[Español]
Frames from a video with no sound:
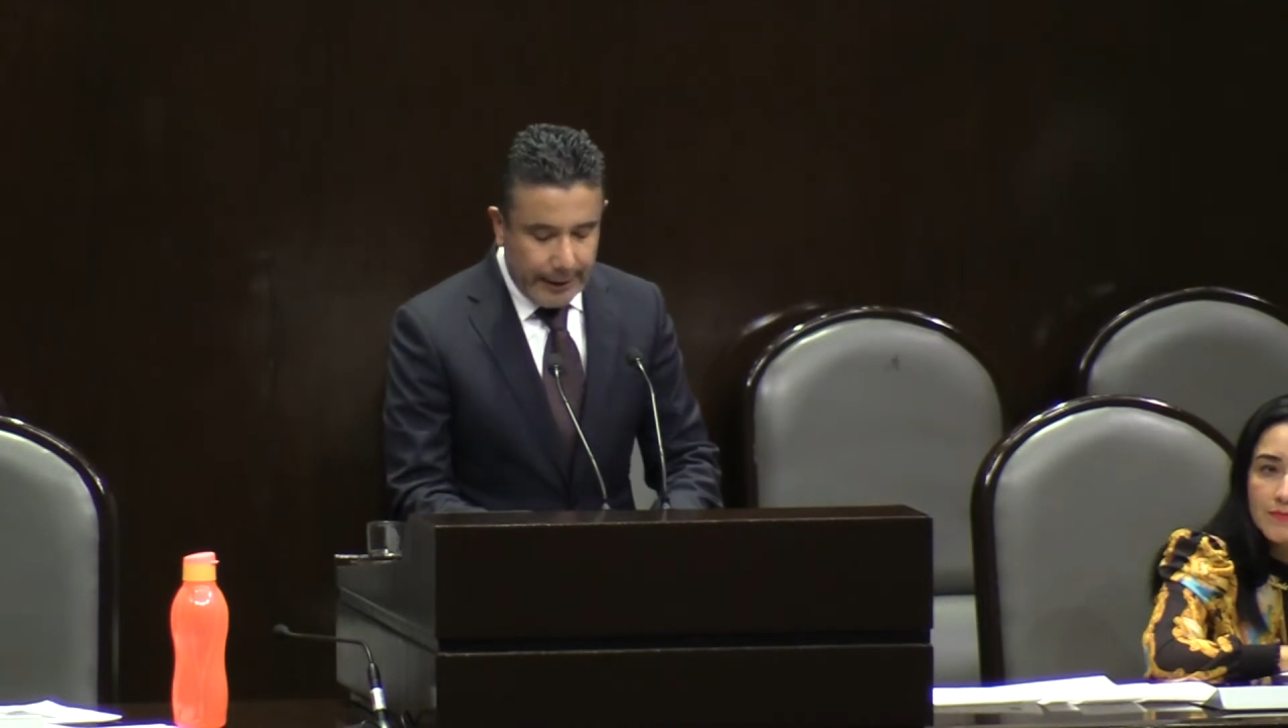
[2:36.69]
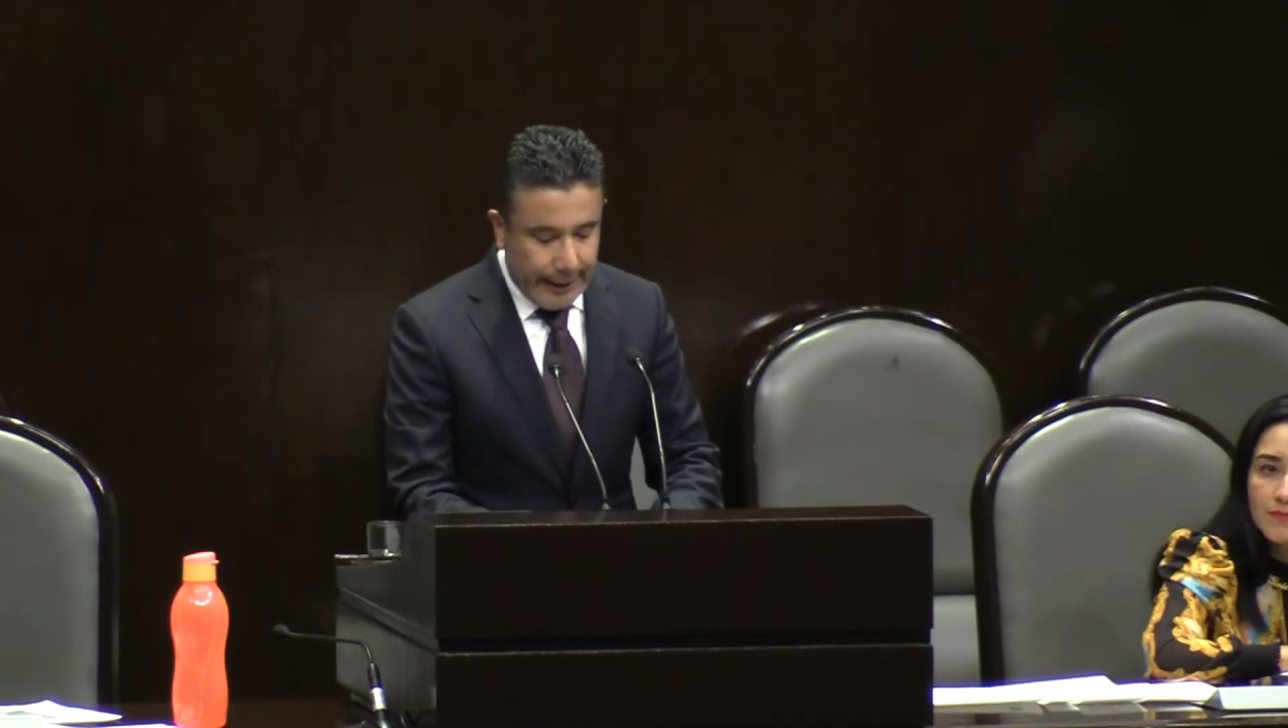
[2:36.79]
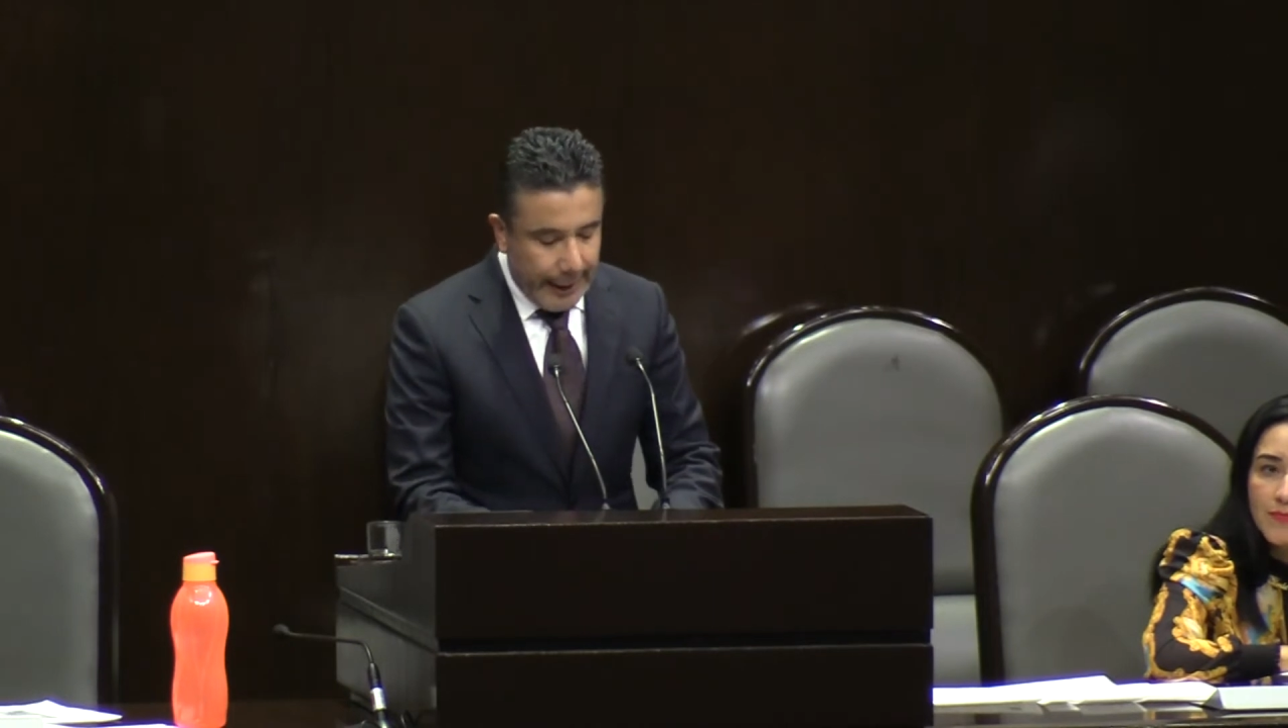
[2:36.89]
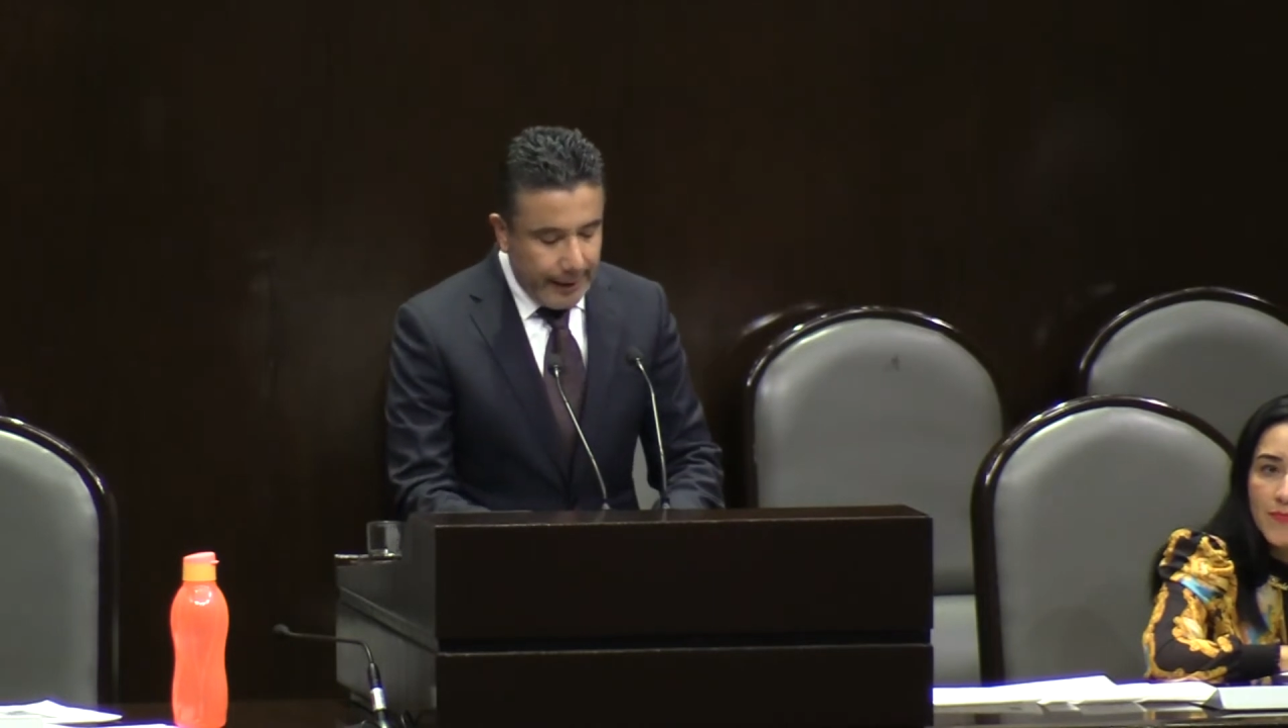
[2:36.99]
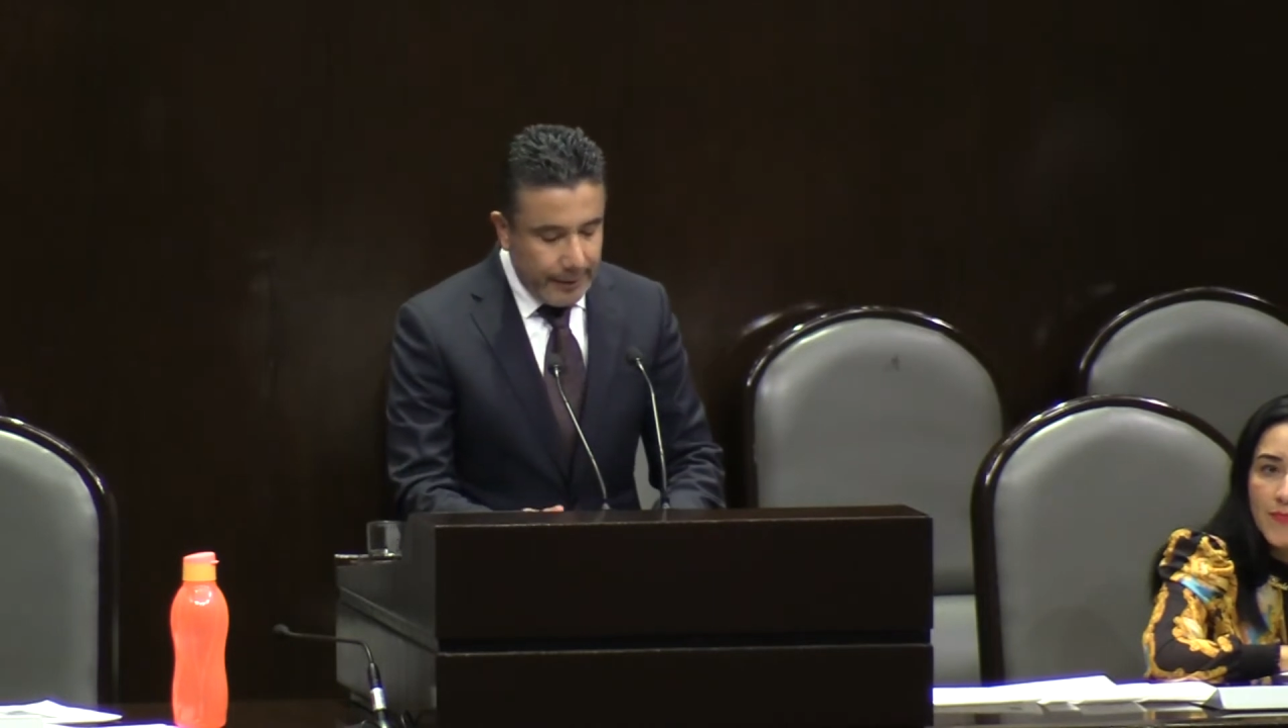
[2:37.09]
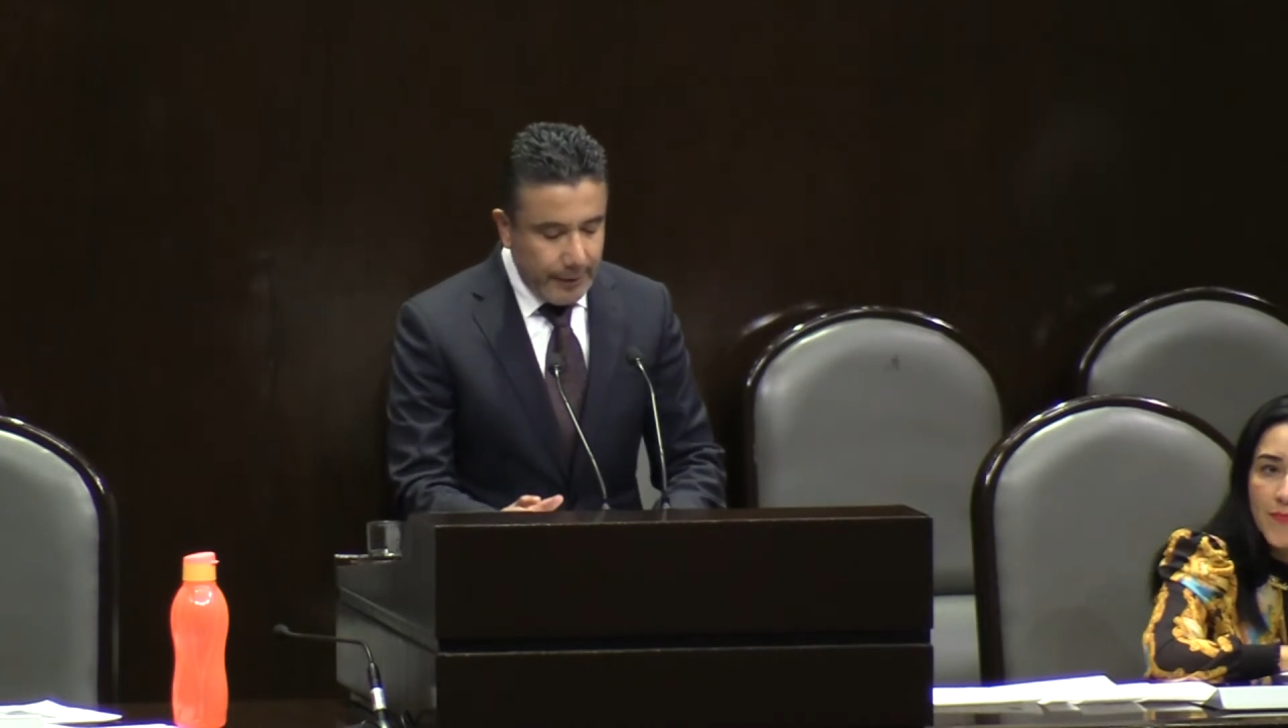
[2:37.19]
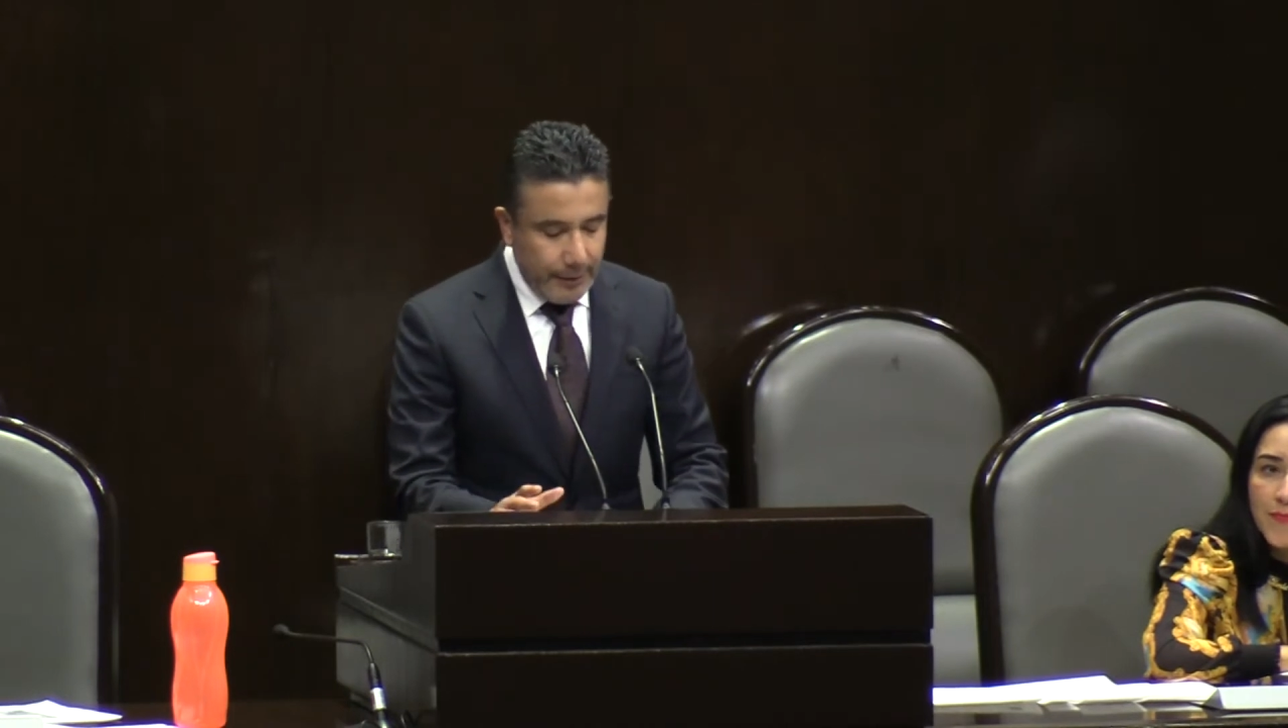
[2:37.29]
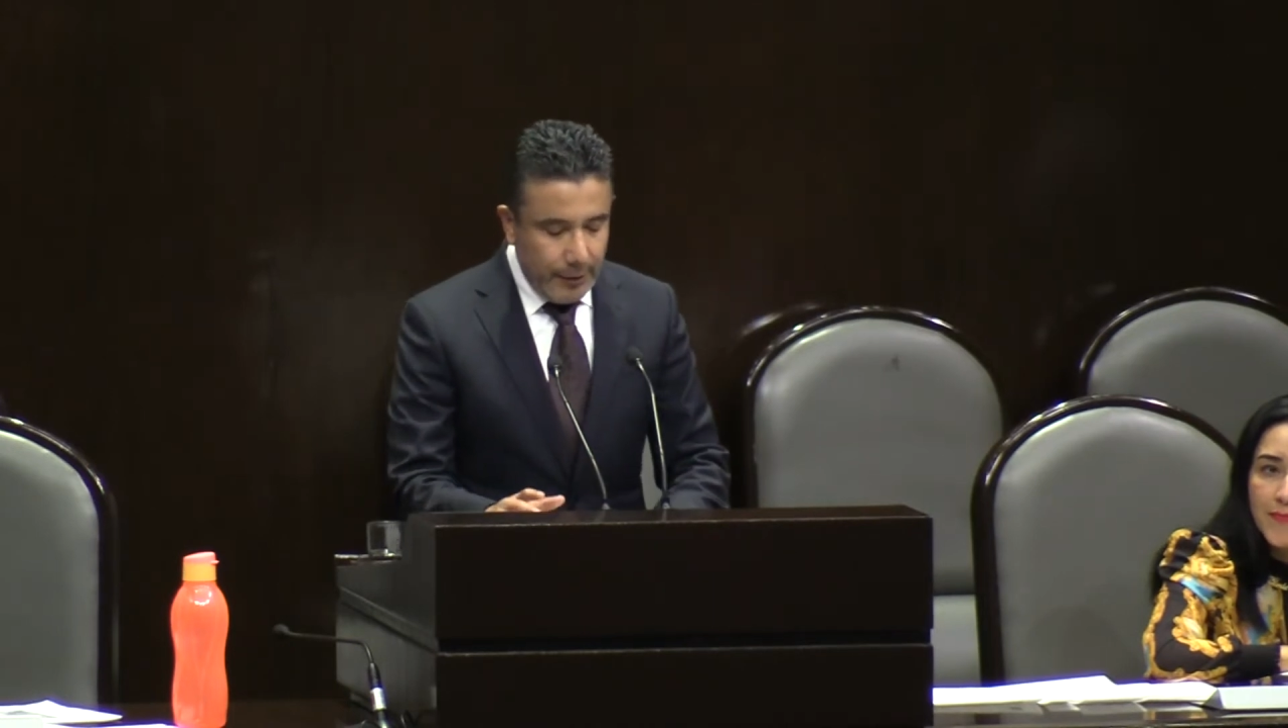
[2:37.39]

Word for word: que,